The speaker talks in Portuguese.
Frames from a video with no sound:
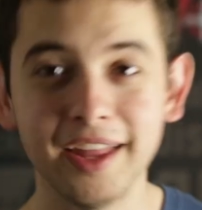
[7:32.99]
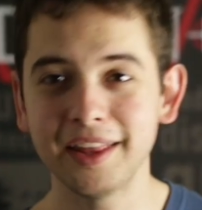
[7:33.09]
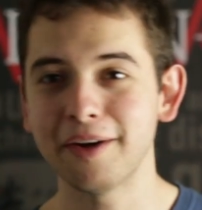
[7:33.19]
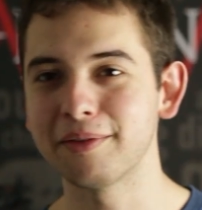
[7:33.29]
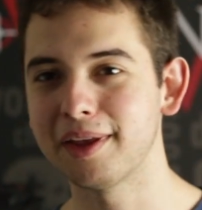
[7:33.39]

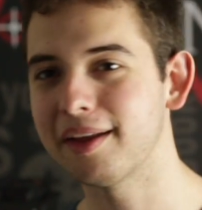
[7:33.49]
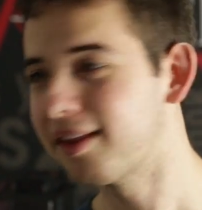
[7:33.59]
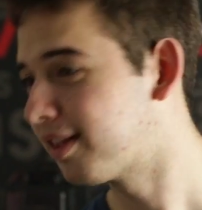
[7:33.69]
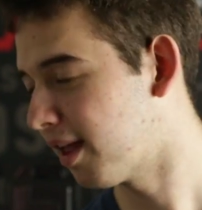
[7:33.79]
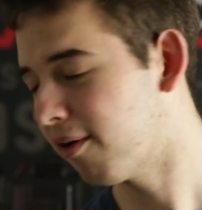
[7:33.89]
Então,
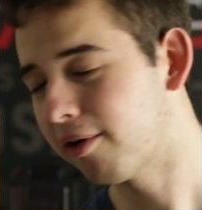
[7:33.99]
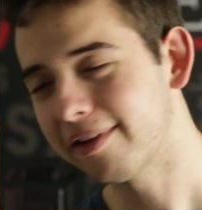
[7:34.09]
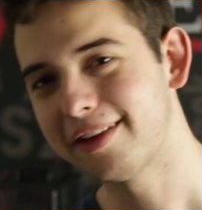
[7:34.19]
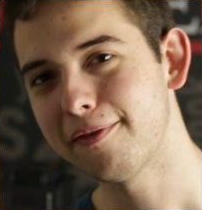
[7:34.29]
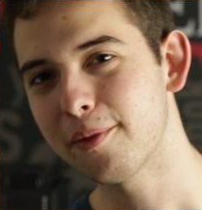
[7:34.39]
te, te,
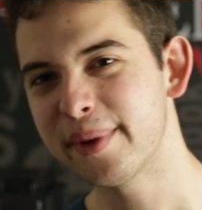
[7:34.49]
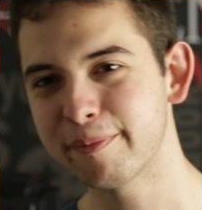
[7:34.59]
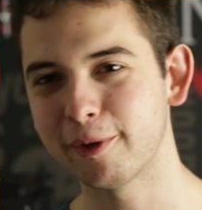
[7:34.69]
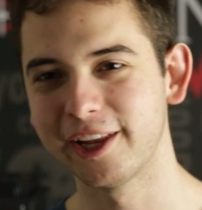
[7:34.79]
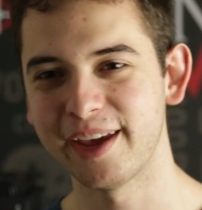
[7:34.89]
teve algumas
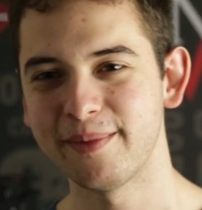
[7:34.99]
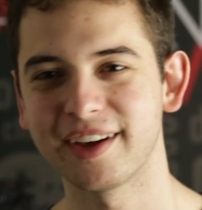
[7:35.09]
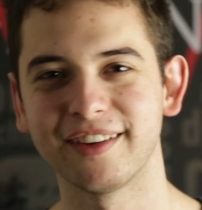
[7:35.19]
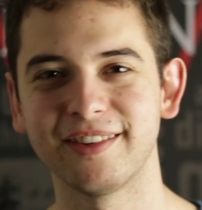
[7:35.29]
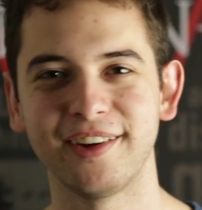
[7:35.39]

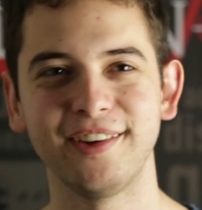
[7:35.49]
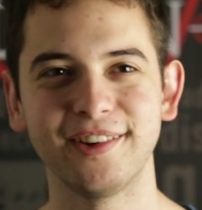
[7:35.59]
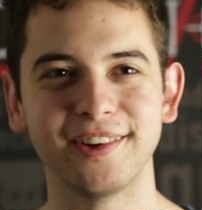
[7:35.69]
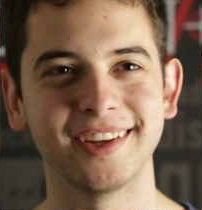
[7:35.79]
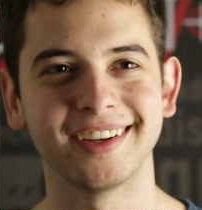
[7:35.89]
polêmicas
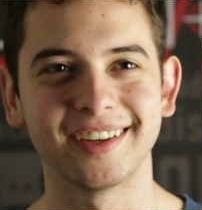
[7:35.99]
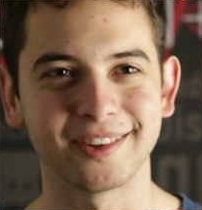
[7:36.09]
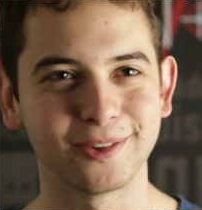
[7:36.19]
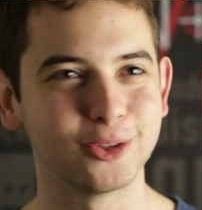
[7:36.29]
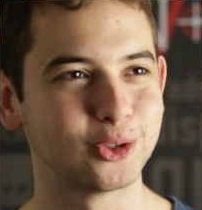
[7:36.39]
durante
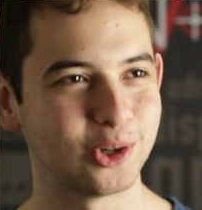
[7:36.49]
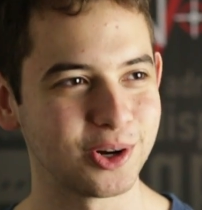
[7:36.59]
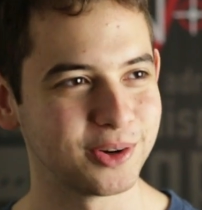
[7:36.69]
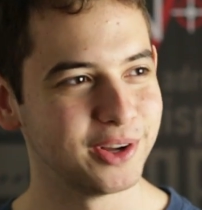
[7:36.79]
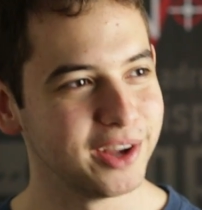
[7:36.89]
uh, o
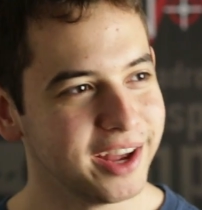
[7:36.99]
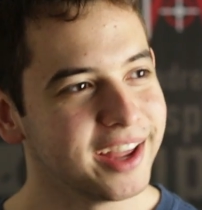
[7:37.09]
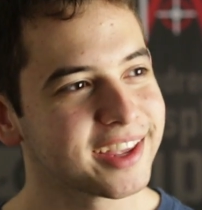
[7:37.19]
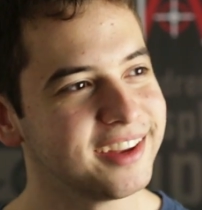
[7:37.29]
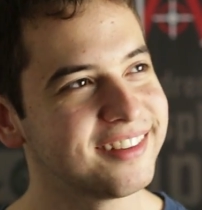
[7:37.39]
jogo
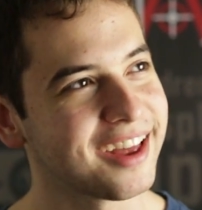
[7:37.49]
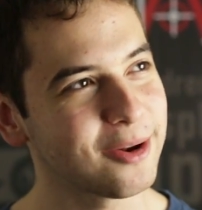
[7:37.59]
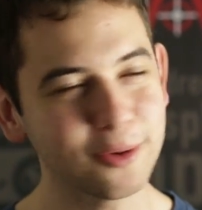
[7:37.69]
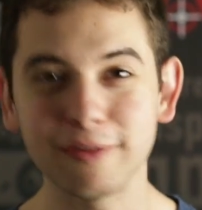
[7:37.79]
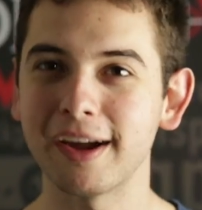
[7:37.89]
que
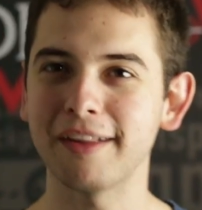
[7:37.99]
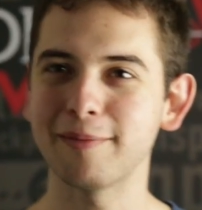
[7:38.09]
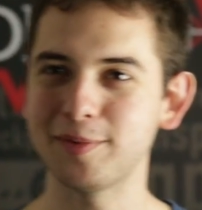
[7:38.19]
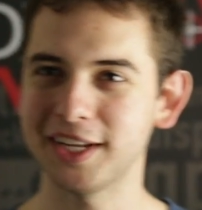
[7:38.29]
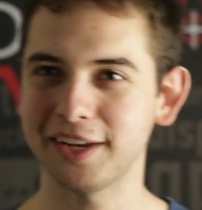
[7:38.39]
disseram que o Soares
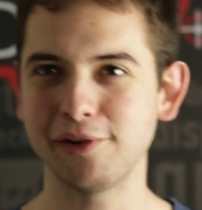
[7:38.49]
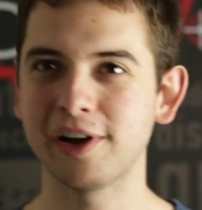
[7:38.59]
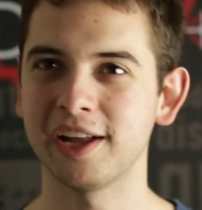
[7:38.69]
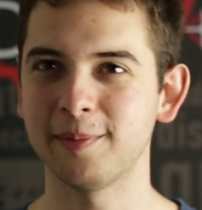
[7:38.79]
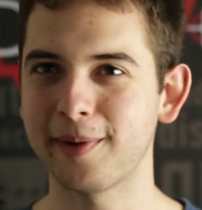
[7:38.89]
não podia estar tá
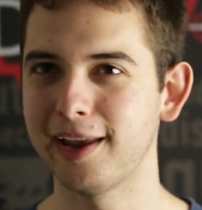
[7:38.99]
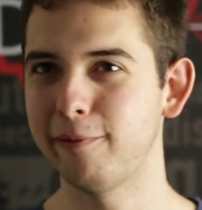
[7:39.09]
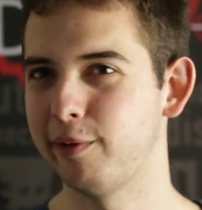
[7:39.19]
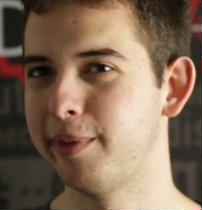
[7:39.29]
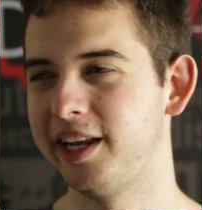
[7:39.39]
jogando porque ele
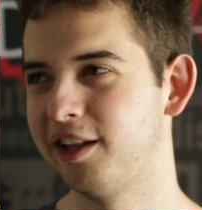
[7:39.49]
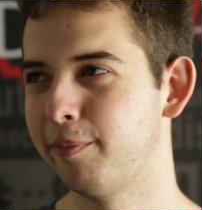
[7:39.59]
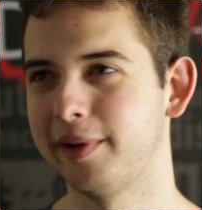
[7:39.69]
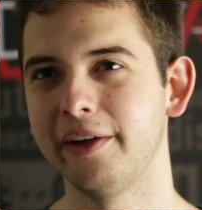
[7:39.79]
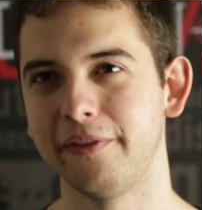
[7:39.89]
foi
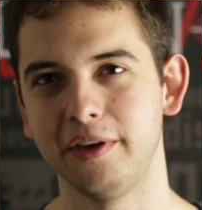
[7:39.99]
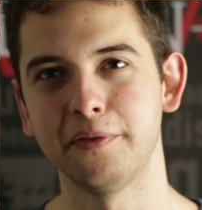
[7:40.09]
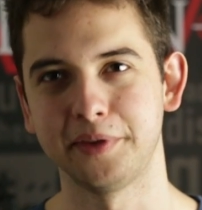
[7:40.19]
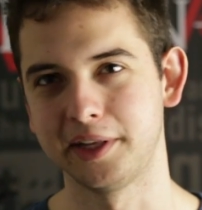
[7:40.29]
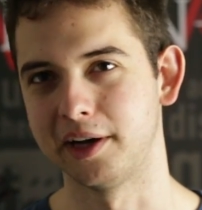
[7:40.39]
banido pela
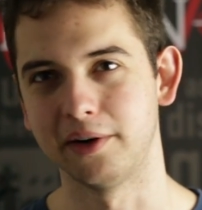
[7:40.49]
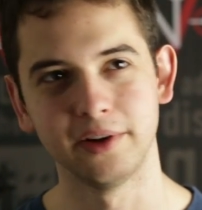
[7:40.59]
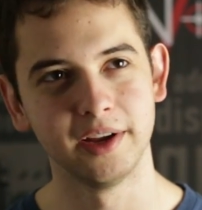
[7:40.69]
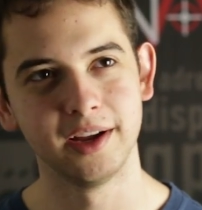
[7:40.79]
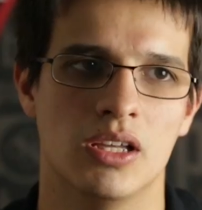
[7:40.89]
FIFA e
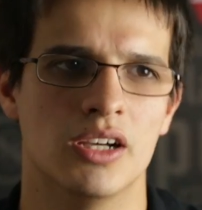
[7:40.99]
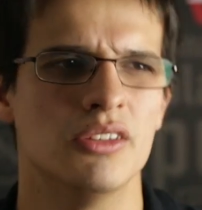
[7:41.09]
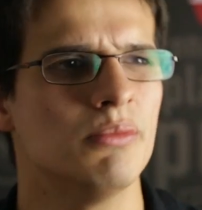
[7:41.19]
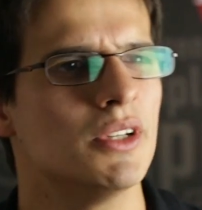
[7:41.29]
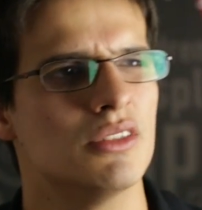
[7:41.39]
tal.
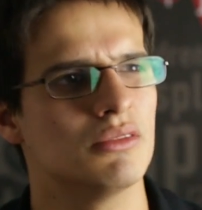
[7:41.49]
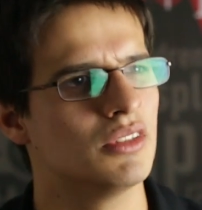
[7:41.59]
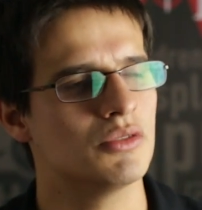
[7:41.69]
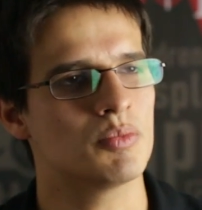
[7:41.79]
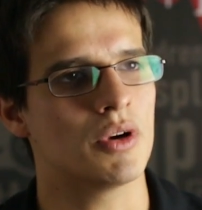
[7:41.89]
Eu não imagino
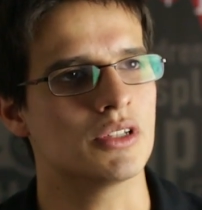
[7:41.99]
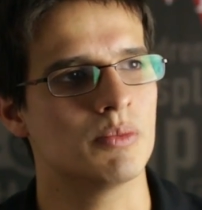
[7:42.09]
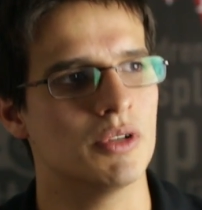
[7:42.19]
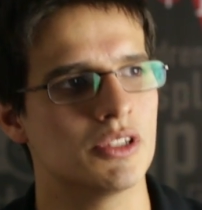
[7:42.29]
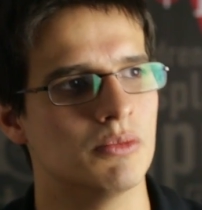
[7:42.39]
ter um esporte
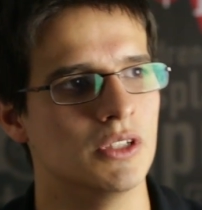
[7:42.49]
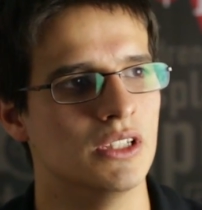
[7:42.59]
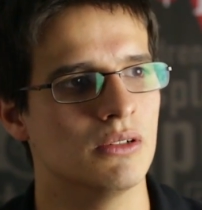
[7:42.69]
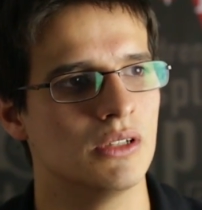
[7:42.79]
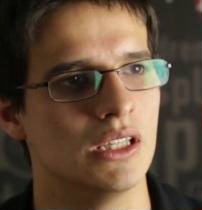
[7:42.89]
que possa
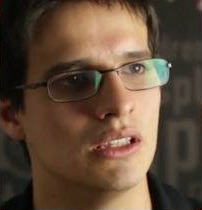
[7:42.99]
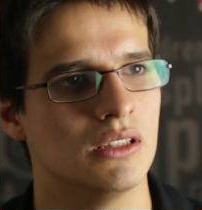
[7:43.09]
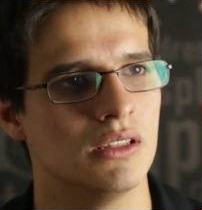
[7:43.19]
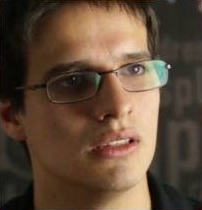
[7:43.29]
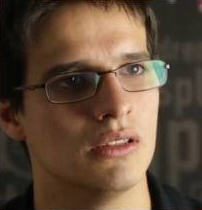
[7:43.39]
morder alguém.
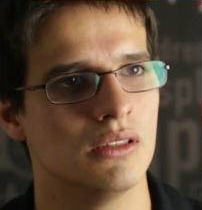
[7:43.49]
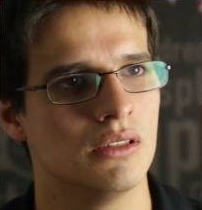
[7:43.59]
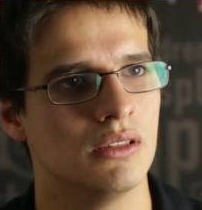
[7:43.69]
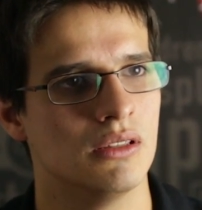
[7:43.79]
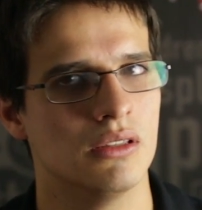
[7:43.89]

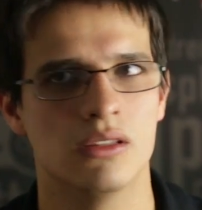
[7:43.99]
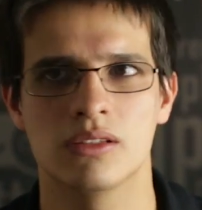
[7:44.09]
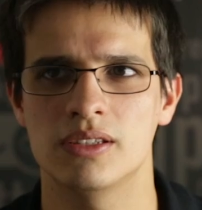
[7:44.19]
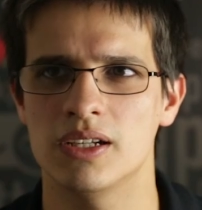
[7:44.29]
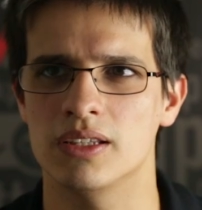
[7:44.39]

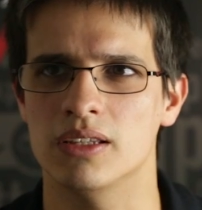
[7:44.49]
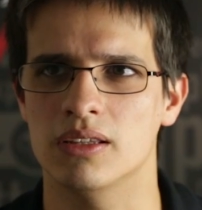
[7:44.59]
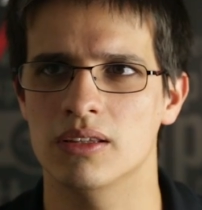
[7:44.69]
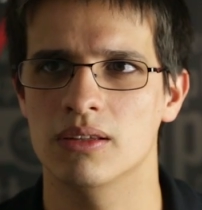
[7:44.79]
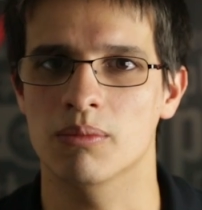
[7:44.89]
Será que tem?
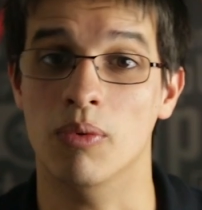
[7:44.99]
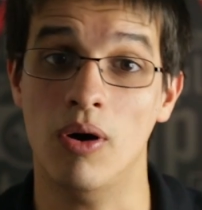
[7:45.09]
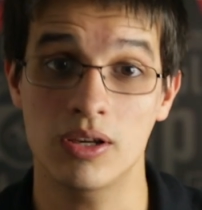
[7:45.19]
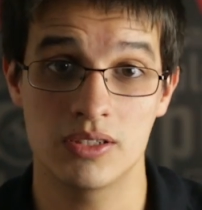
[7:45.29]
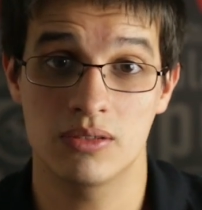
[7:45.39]

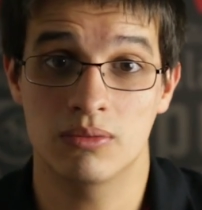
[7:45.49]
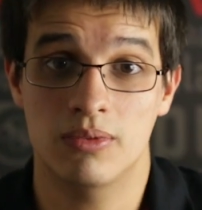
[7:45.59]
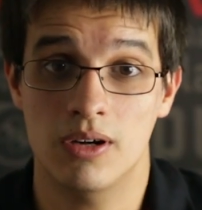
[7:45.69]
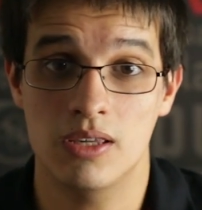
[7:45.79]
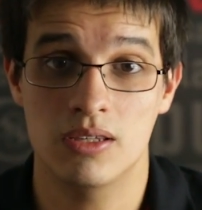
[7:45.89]
Boxe não
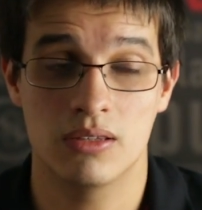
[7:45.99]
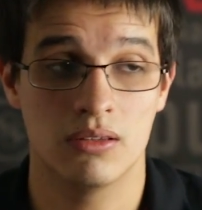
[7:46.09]
pode?